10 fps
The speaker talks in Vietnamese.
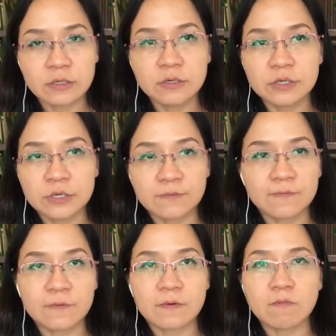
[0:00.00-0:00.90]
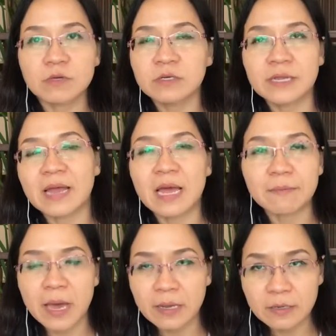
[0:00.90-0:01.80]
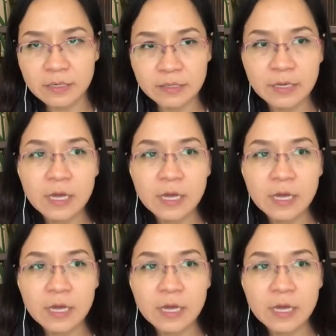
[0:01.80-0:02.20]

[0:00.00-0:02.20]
cứ việc công chứng thành hai bản hết đi